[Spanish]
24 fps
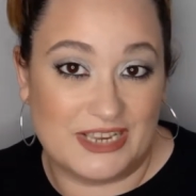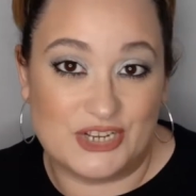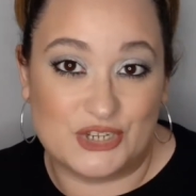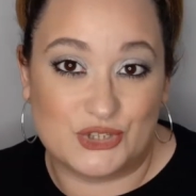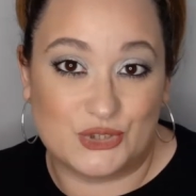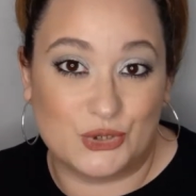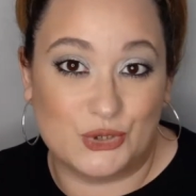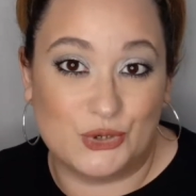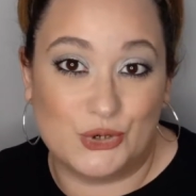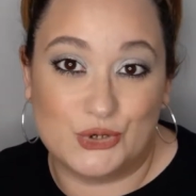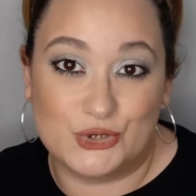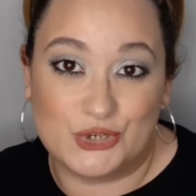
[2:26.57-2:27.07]

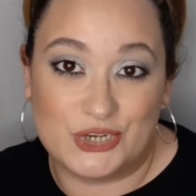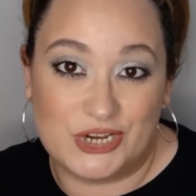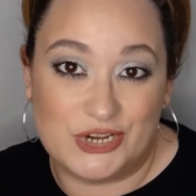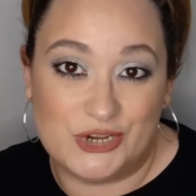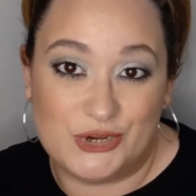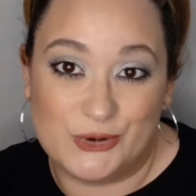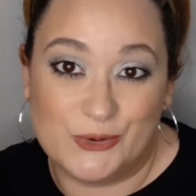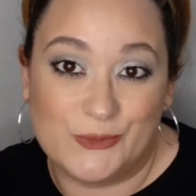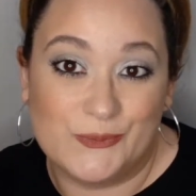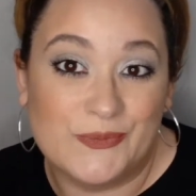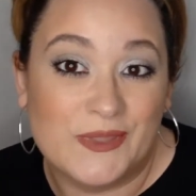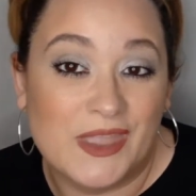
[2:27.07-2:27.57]
esto no sé
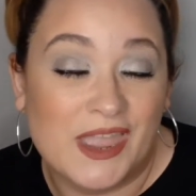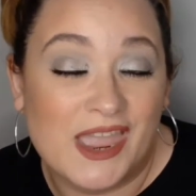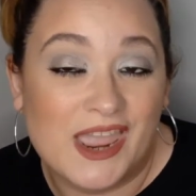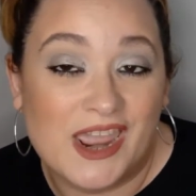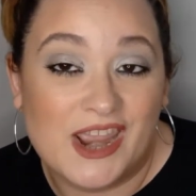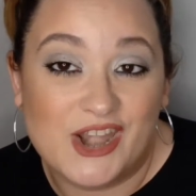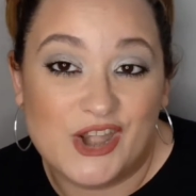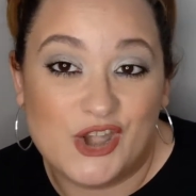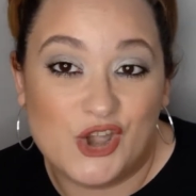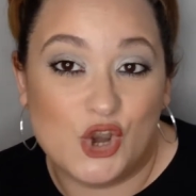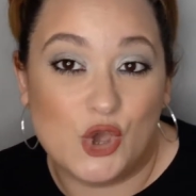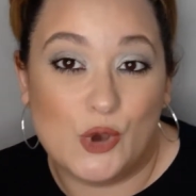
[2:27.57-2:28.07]
yo.
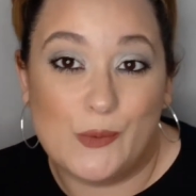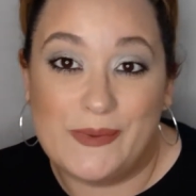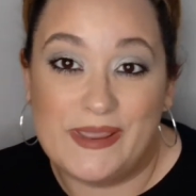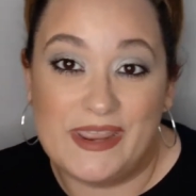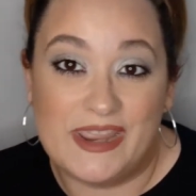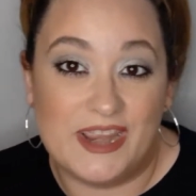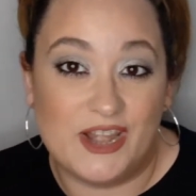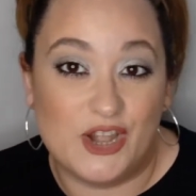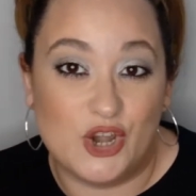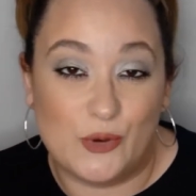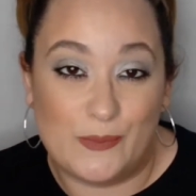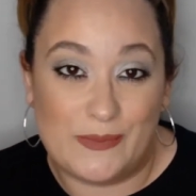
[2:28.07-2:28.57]
No
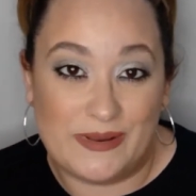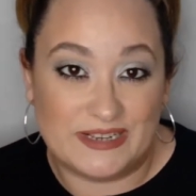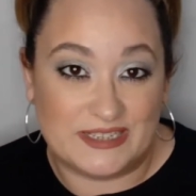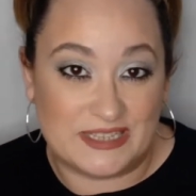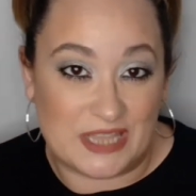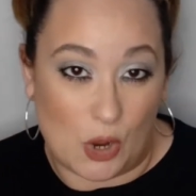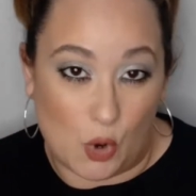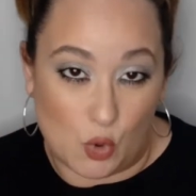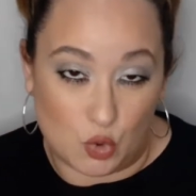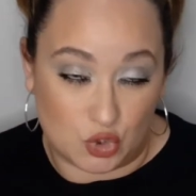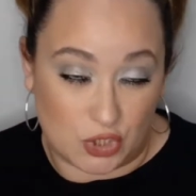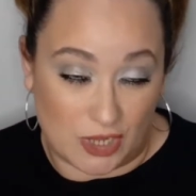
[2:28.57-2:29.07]
me, no me
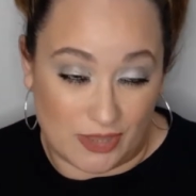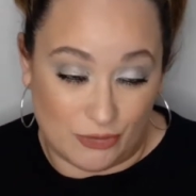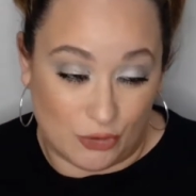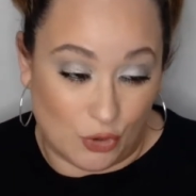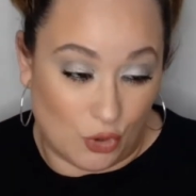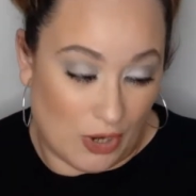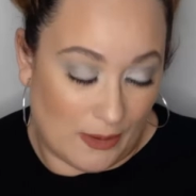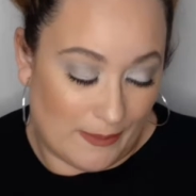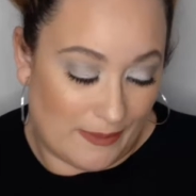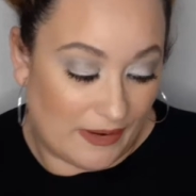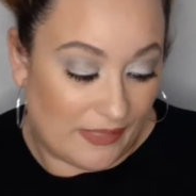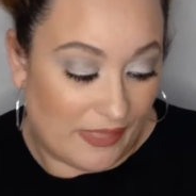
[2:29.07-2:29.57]
está gustando,
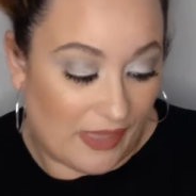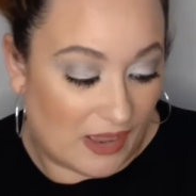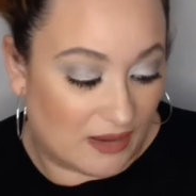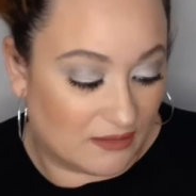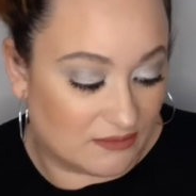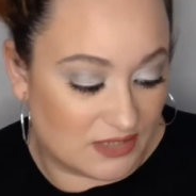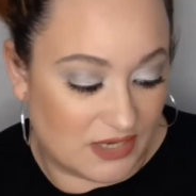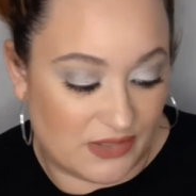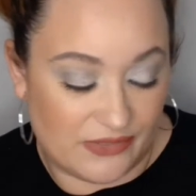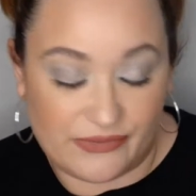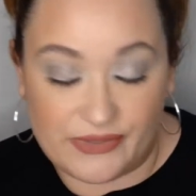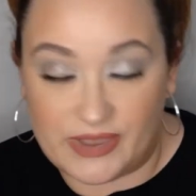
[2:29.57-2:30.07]
la verdad,
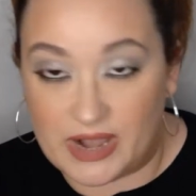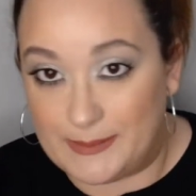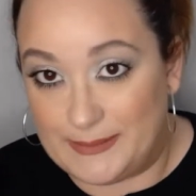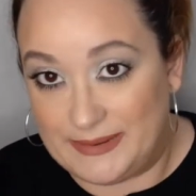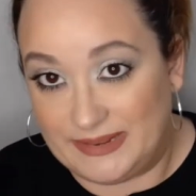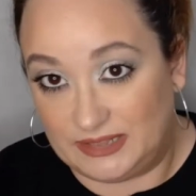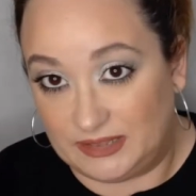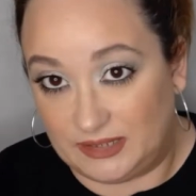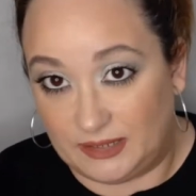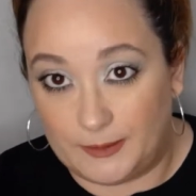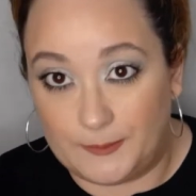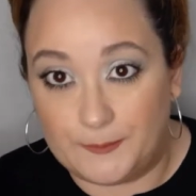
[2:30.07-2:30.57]

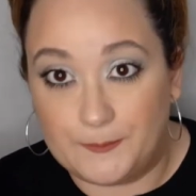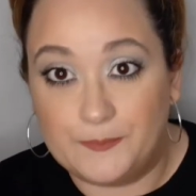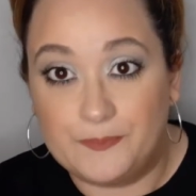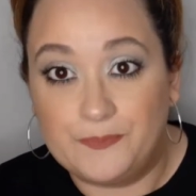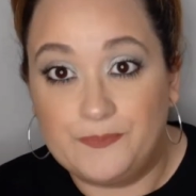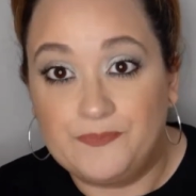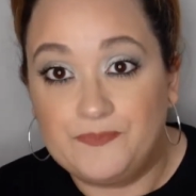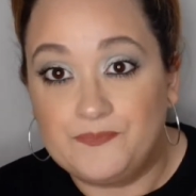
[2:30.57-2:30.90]
sinceramente.